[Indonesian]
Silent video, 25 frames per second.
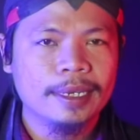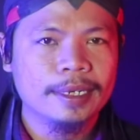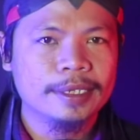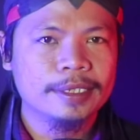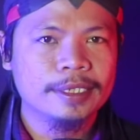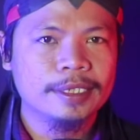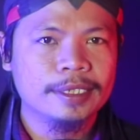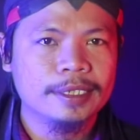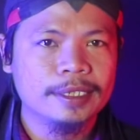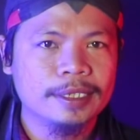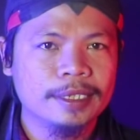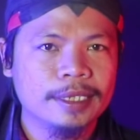
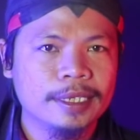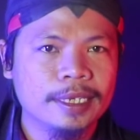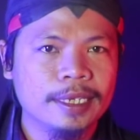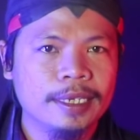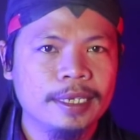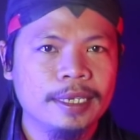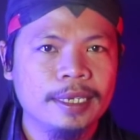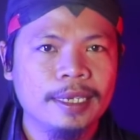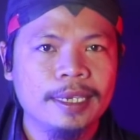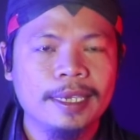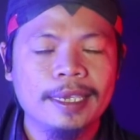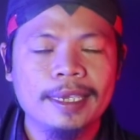
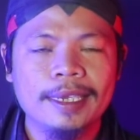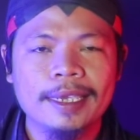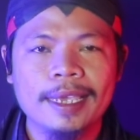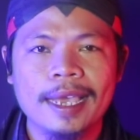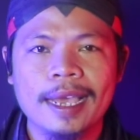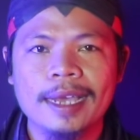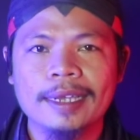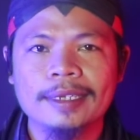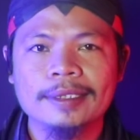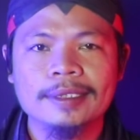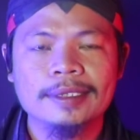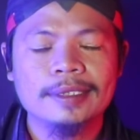rezeki
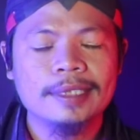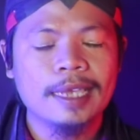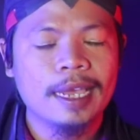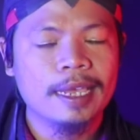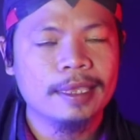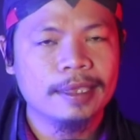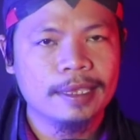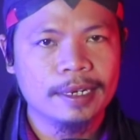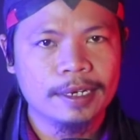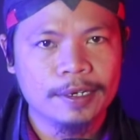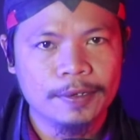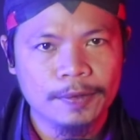yang
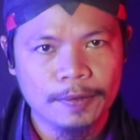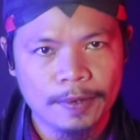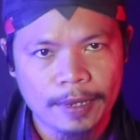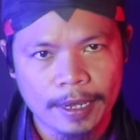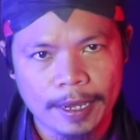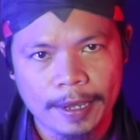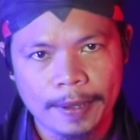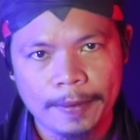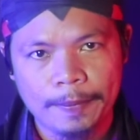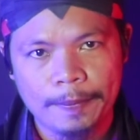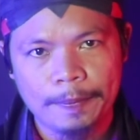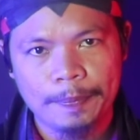tak
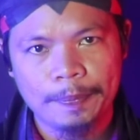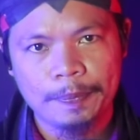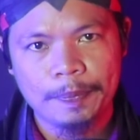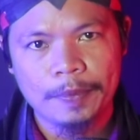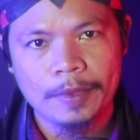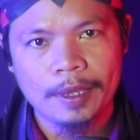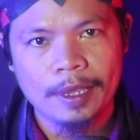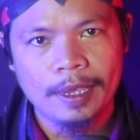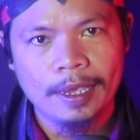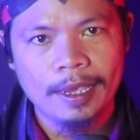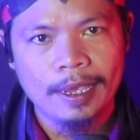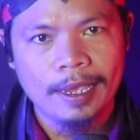terduga.
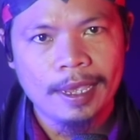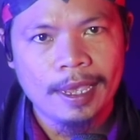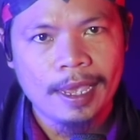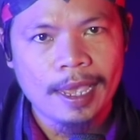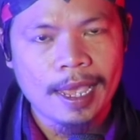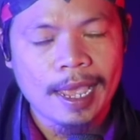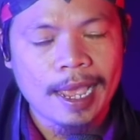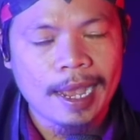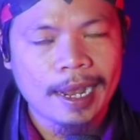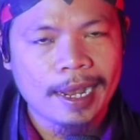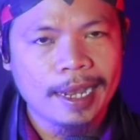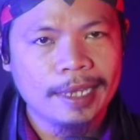
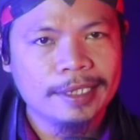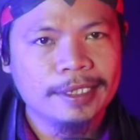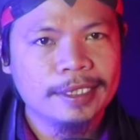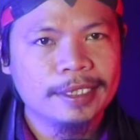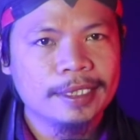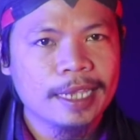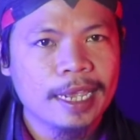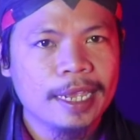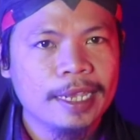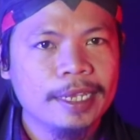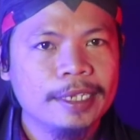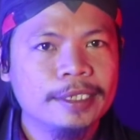Akan
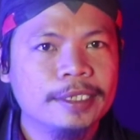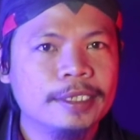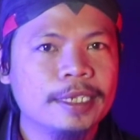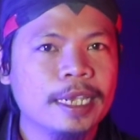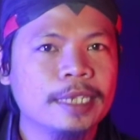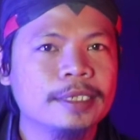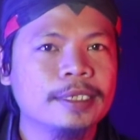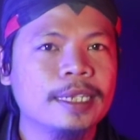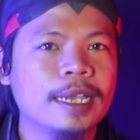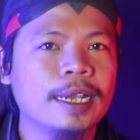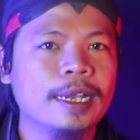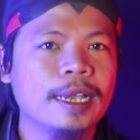saya
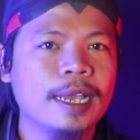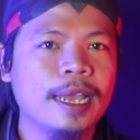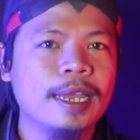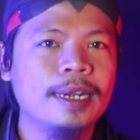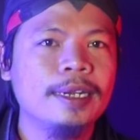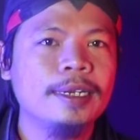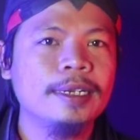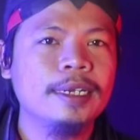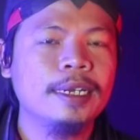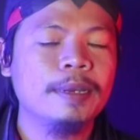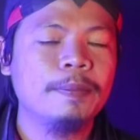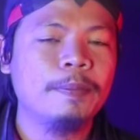
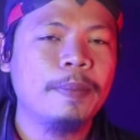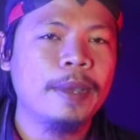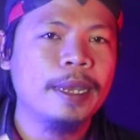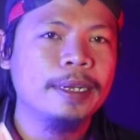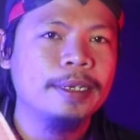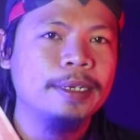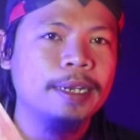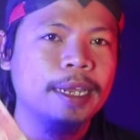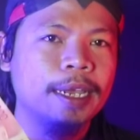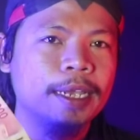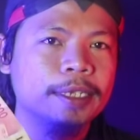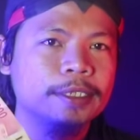ijazahkan
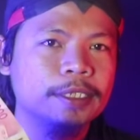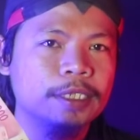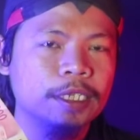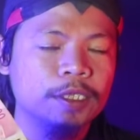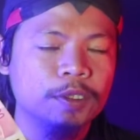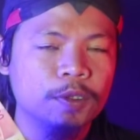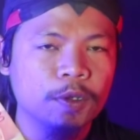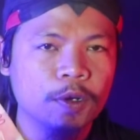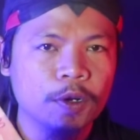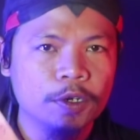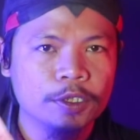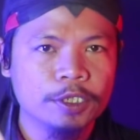kepada
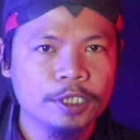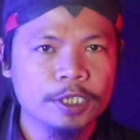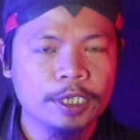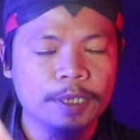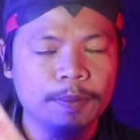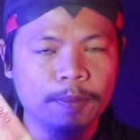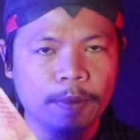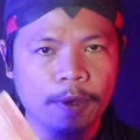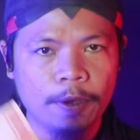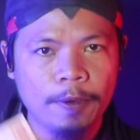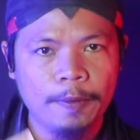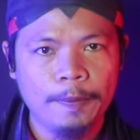sedulur
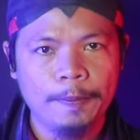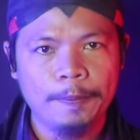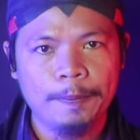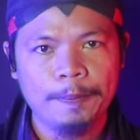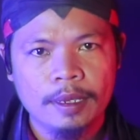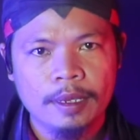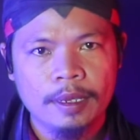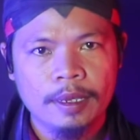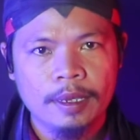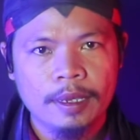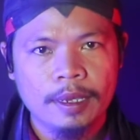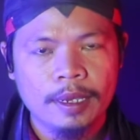Simo.
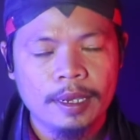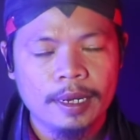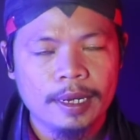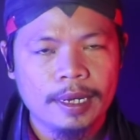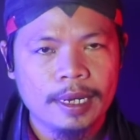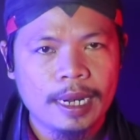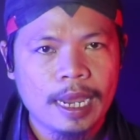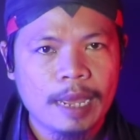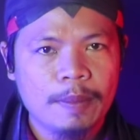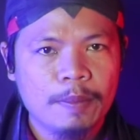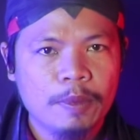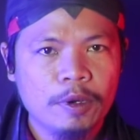
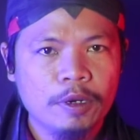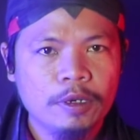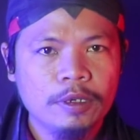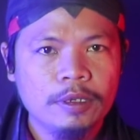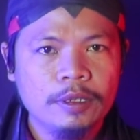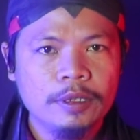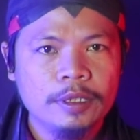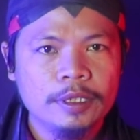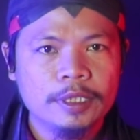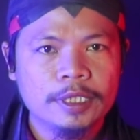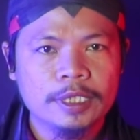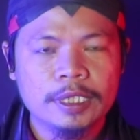
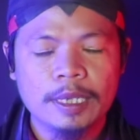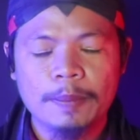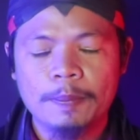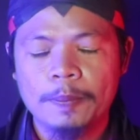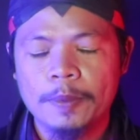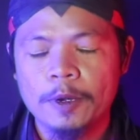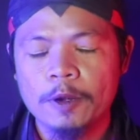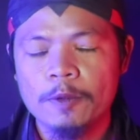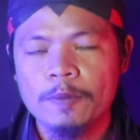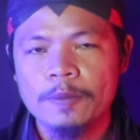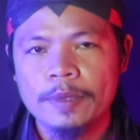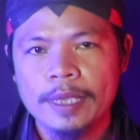Namun
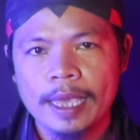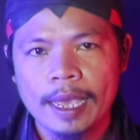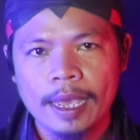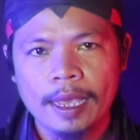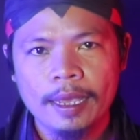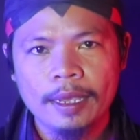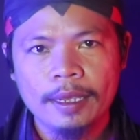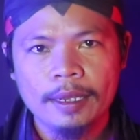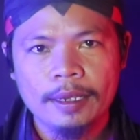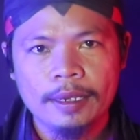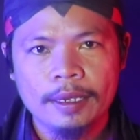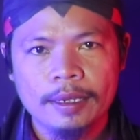
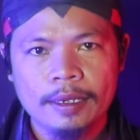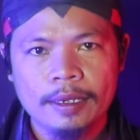sebelumnya